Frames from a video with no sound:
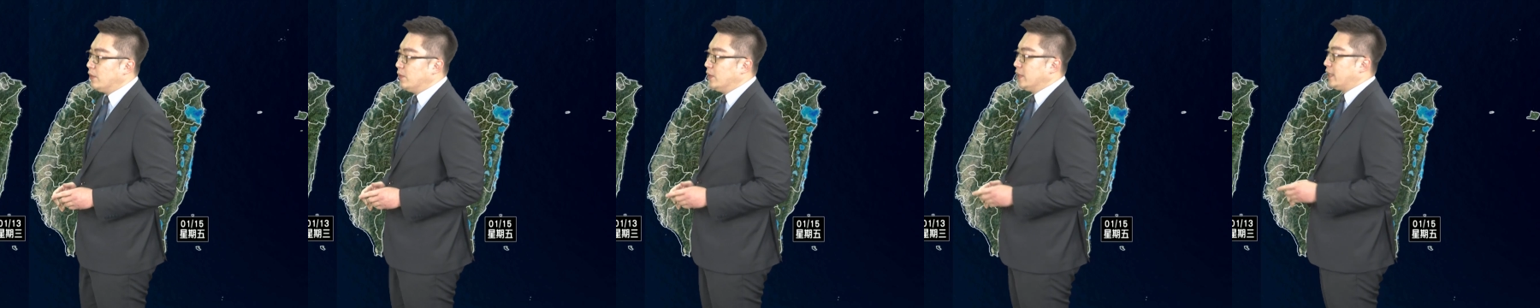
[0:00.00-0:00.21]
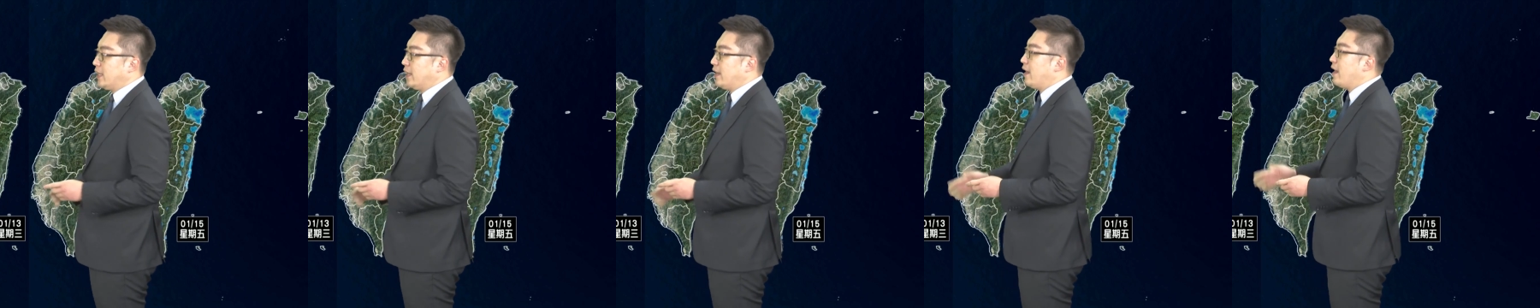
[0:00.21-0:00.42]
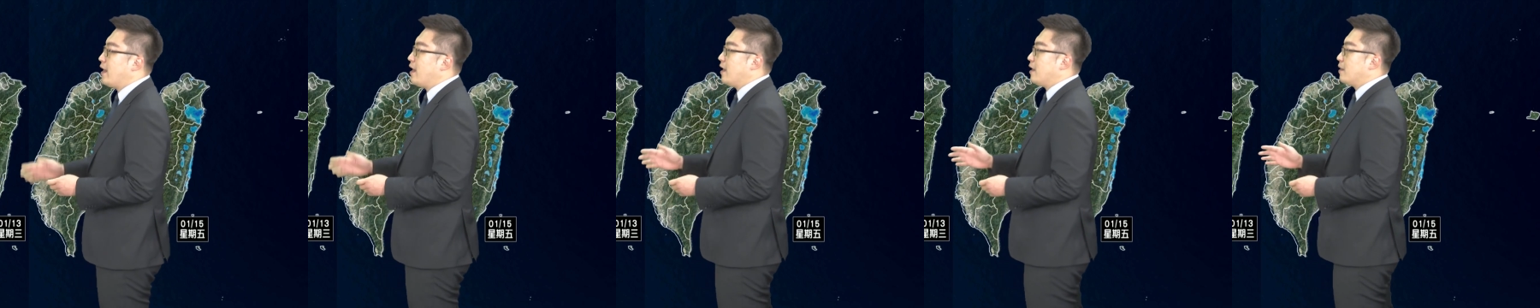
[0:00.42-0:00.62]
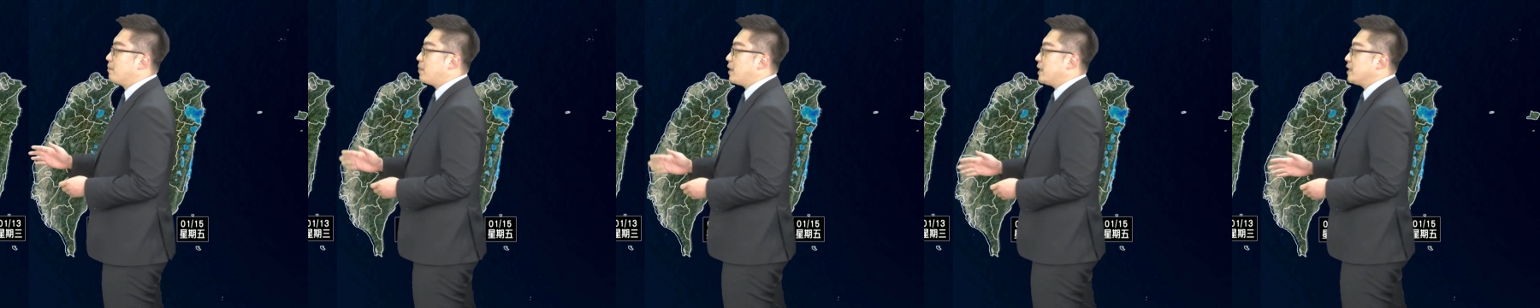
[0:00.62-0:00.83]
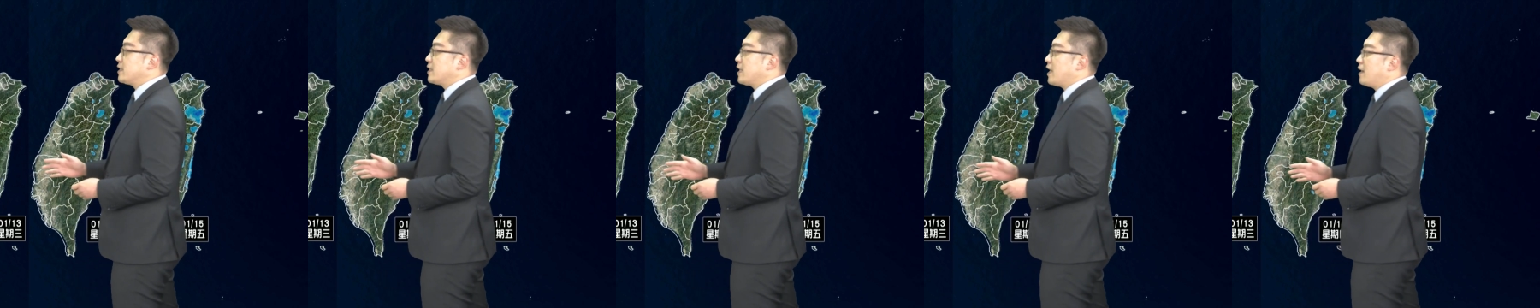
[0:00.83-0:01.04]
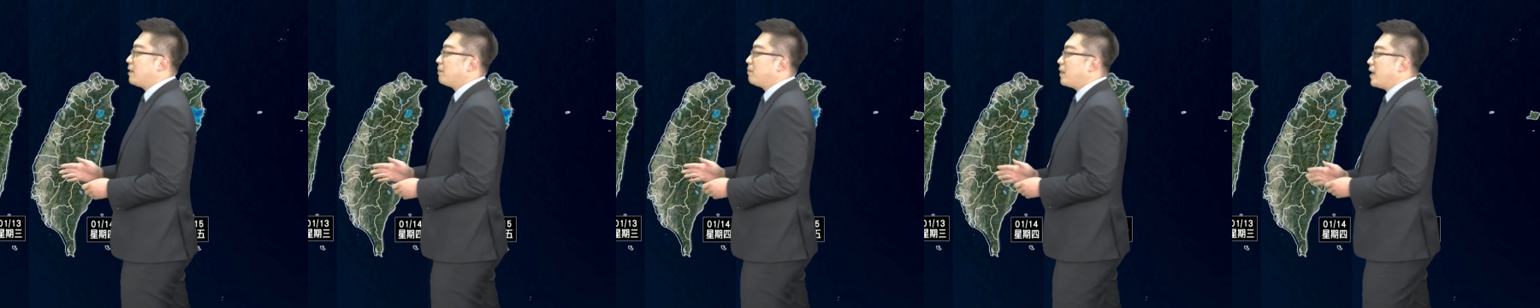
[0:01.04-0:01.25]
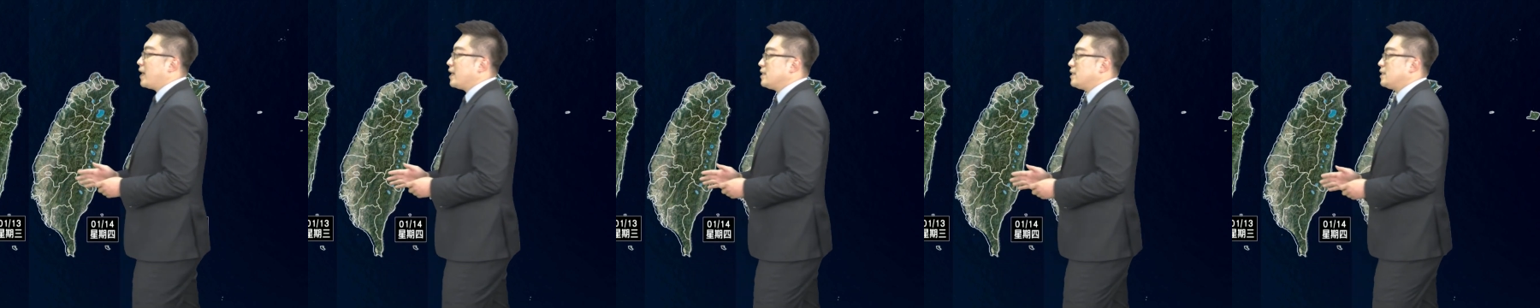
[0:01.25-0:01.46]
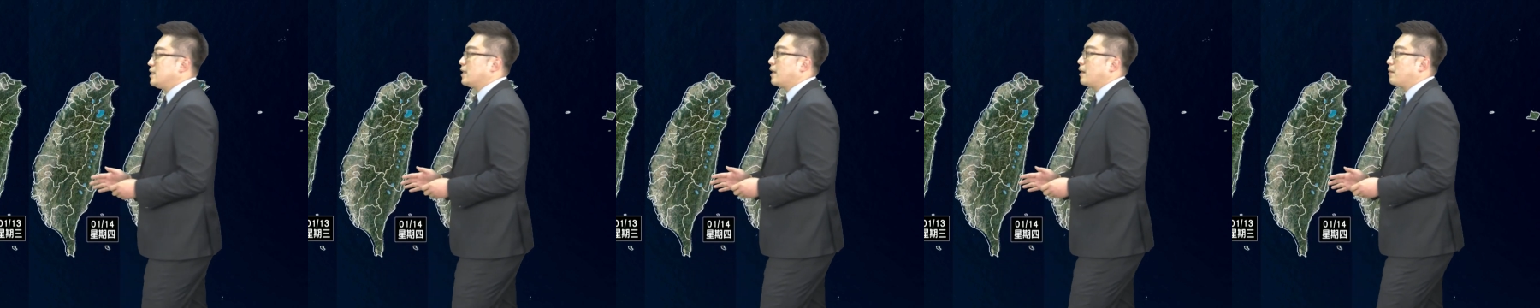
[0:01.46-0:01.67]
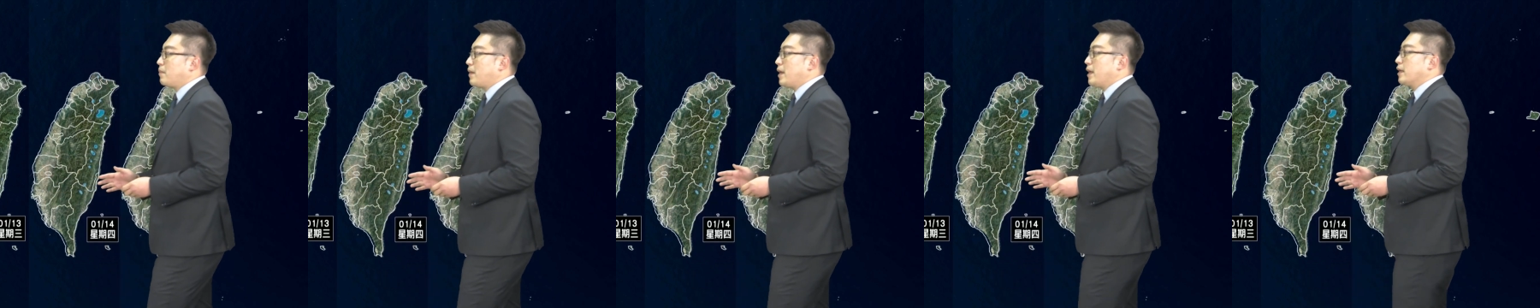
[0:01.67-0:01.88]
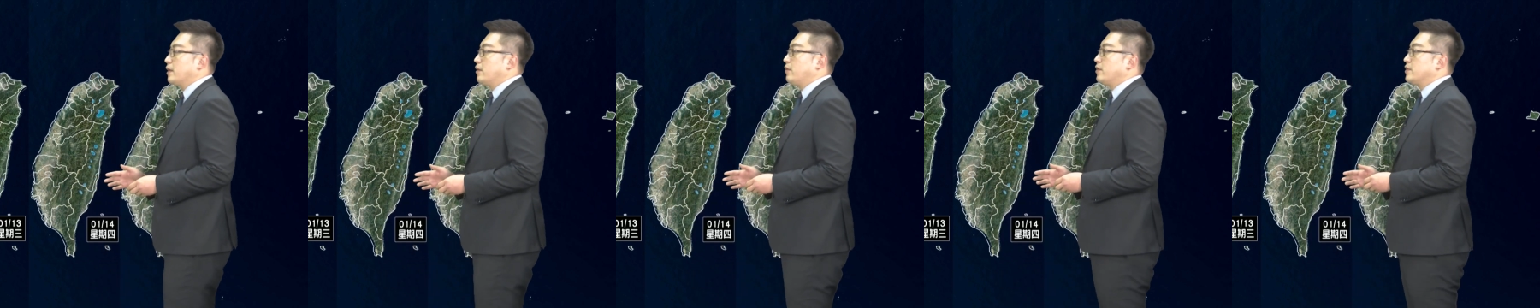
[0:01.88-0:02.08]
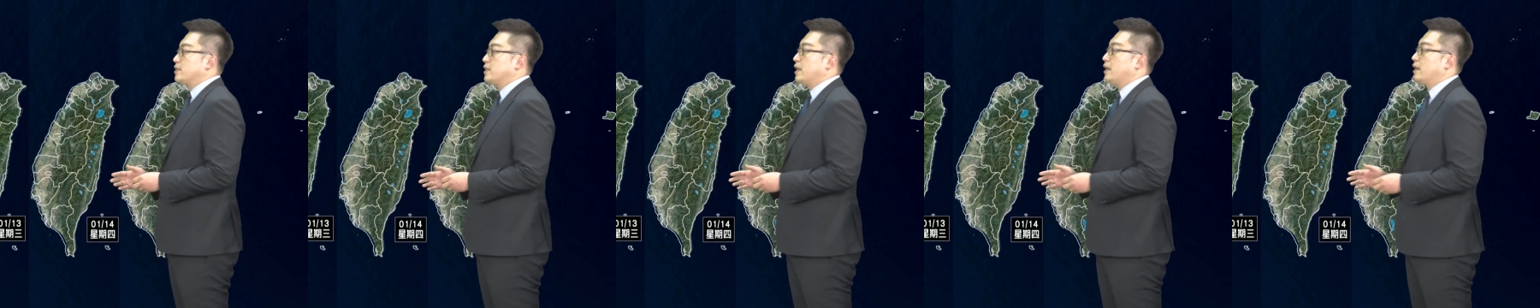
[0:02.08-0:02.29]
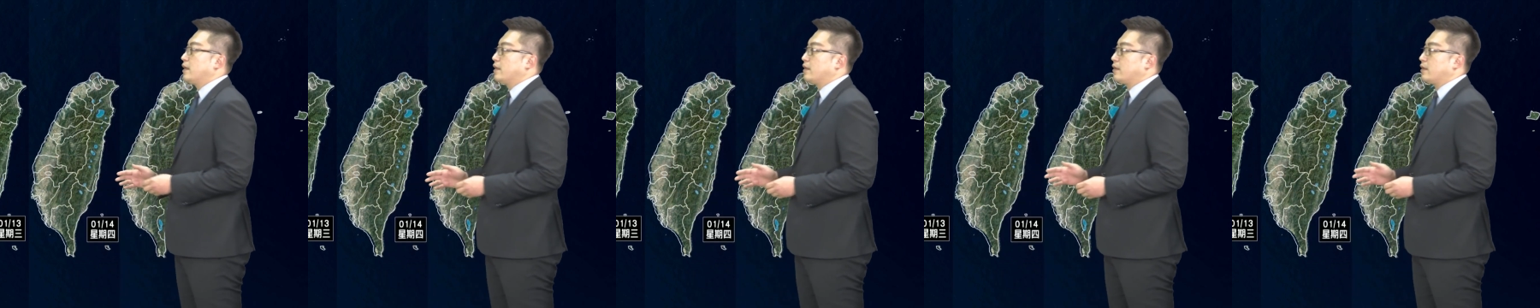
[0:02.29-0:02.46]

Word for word: 稳定。拜三、拜四、到拜五会使